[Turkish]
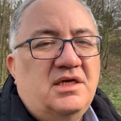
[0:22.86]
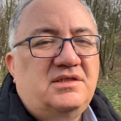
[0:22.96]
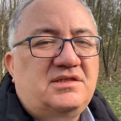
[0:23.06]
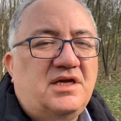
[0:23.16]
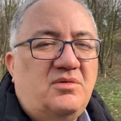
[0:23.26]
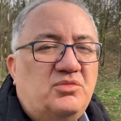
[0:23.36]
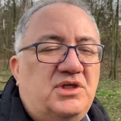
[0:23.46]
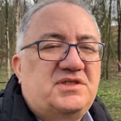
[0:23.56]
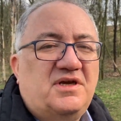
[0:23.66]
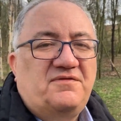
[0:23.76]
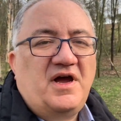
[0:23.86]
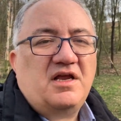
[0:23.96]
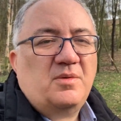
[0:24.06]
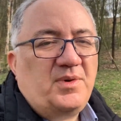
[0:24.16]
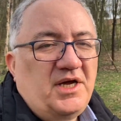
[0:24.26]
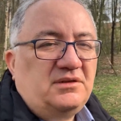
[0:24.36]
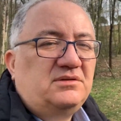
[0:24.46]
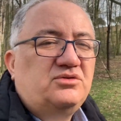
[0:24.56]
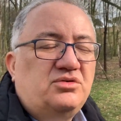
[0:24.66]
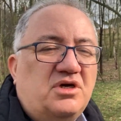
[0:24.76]
İstanbul'a sefer yapan
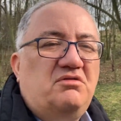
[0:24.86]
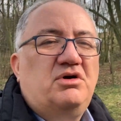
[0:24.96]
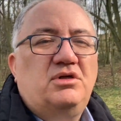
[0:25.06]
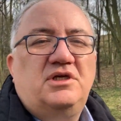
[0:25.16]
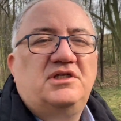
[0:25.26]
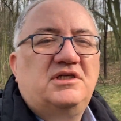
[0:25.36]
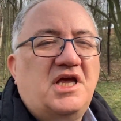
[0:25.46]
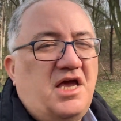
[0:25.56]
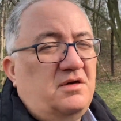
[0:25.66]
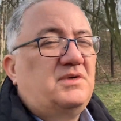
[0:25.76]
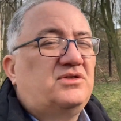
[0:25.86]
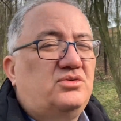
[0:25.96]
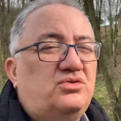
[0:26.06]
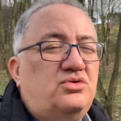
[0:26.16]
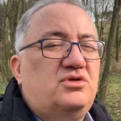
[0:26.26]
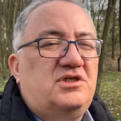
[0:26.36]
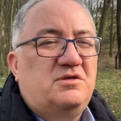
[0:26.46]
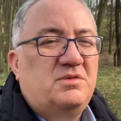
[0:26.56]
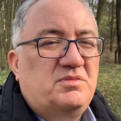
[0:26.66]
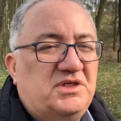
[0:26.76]
Türk Hava Yolları'nın Airbus
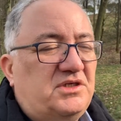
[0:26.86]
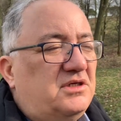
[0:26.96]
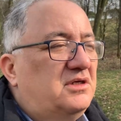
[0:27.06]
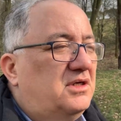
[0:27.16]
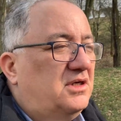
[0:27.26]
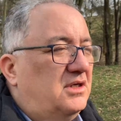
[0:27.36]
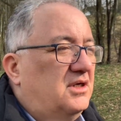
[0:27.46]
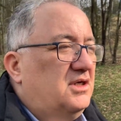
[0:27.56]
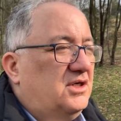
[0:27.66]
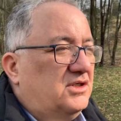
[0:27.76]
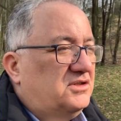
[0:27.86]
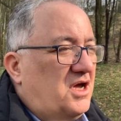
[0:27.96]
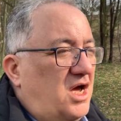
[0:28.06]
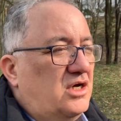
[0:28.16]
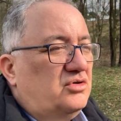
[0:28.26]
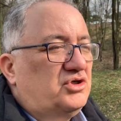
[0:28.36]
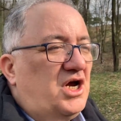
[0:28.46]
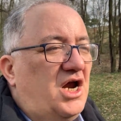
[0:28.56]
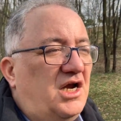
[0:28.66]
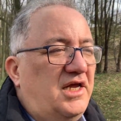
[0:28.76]
321 Tango
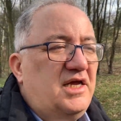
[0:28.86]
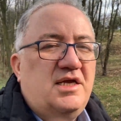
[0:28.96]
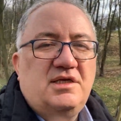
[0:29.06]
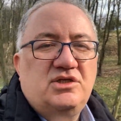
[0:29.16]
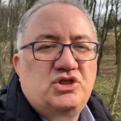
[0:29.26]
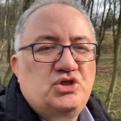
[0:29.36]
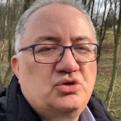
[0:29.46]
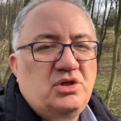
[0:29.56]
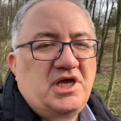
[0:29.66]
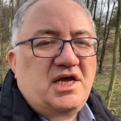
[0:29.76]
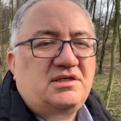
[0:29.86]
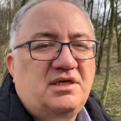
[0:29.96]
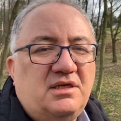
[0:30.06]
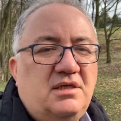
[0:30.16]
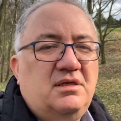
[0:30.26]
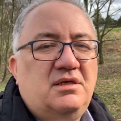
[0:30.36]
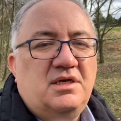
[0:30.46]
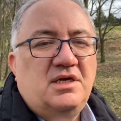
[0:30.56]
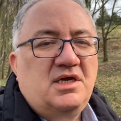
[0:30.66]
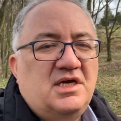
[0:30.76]
Charlie Juliet
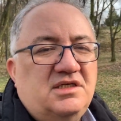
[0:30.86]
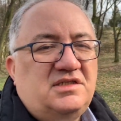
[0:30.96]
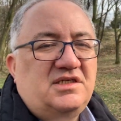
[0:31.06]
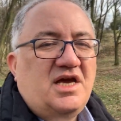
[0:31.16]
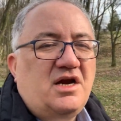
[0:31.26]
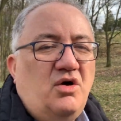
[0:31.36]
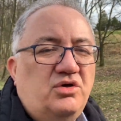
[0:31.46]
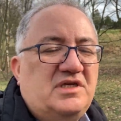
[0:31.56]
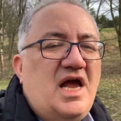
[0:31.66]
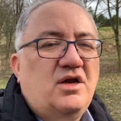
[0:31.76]
Sierra Hotel